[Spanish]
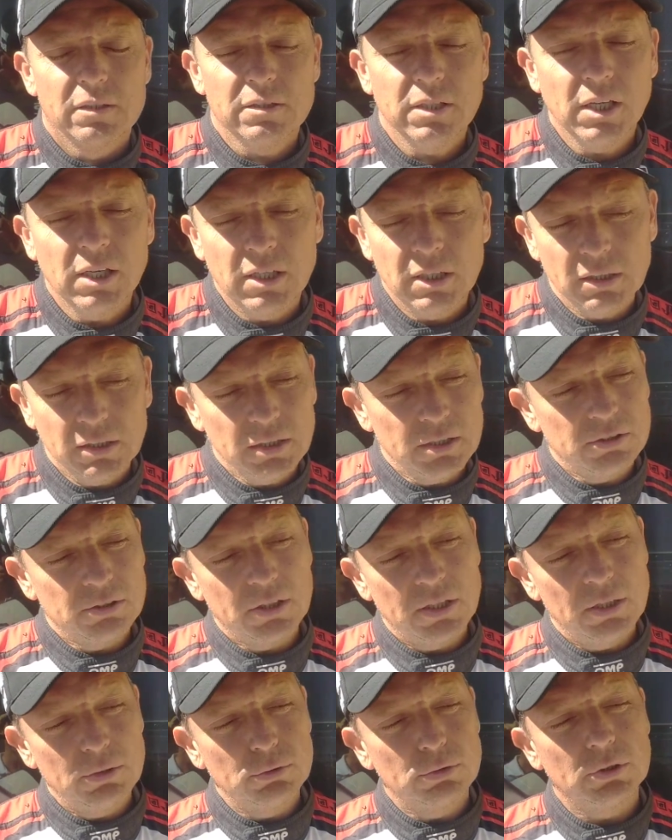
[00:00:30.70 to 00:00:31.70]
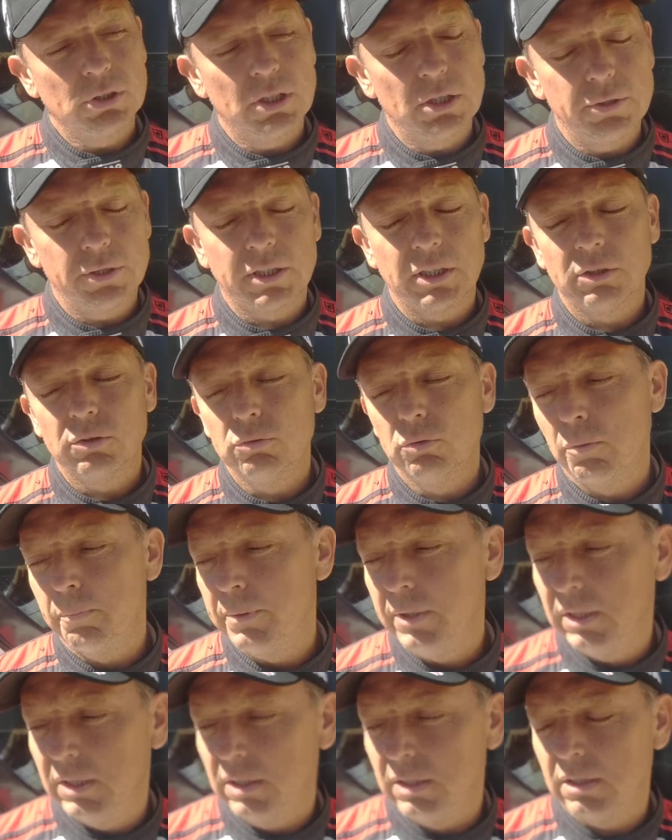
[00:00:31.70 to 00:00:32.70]
Sí, creo que el auto cada vez que tuvo en
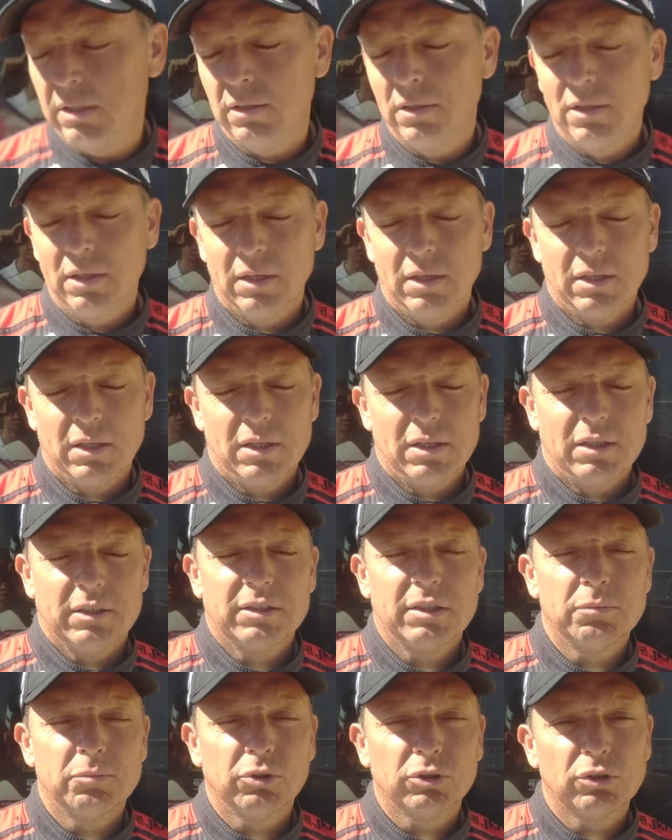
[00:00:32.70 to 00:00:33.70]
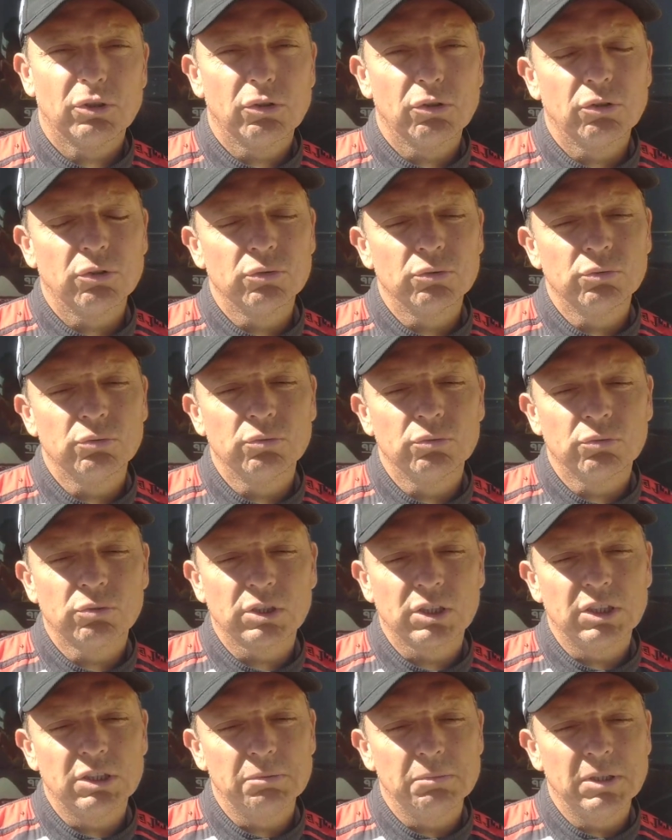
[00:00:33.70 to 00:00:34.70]
pista se mostró con un
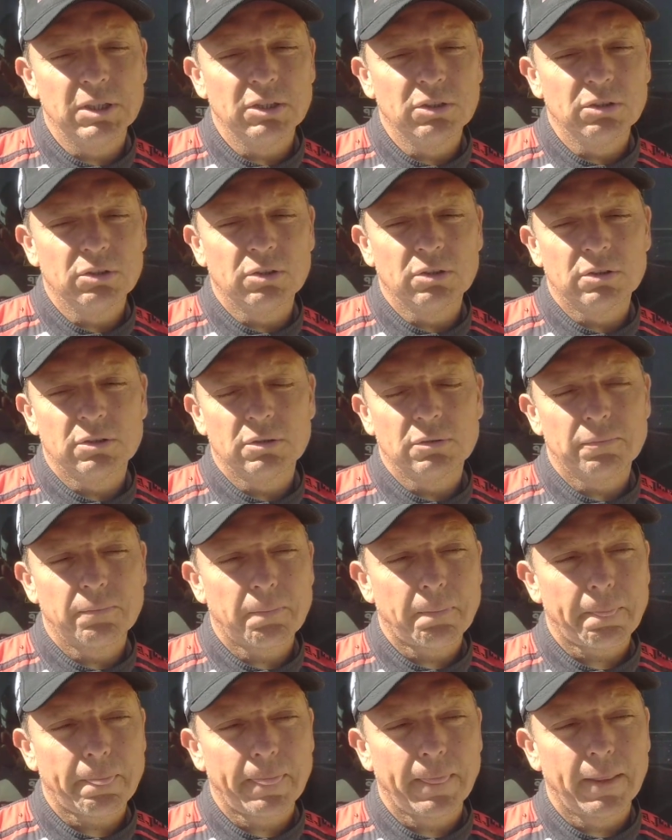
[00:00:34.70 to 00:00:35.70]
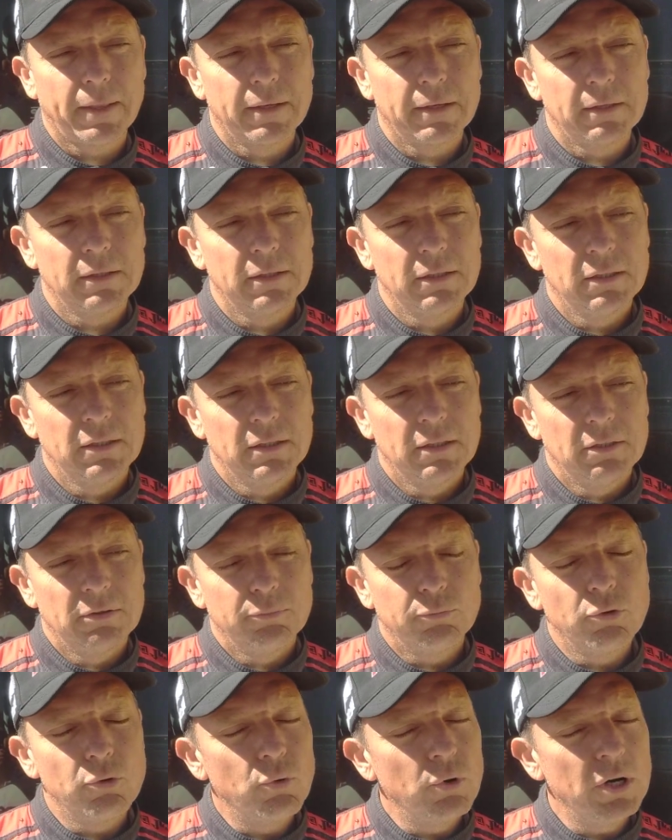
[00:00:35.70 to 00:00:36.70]
rendimiento
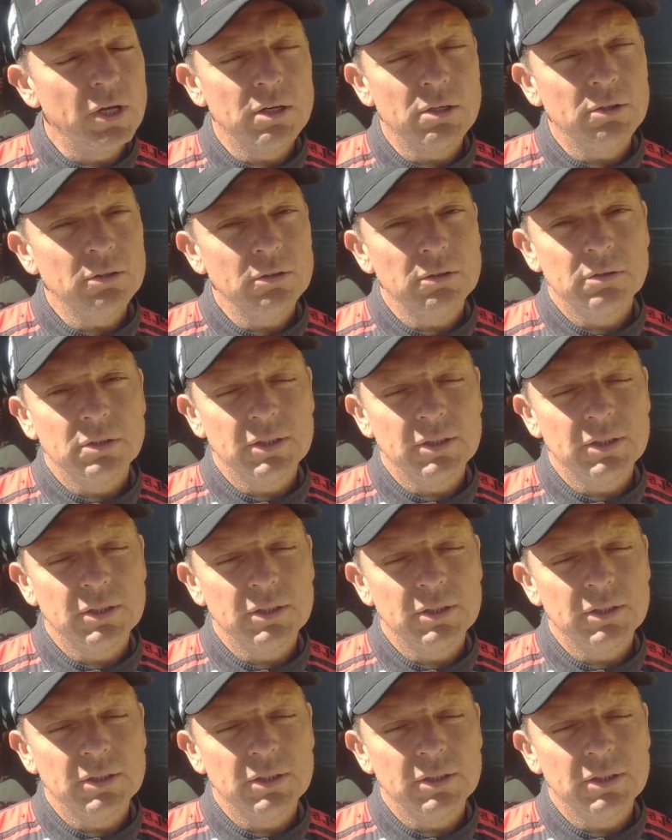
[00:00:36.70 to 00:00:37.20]
muy bueno.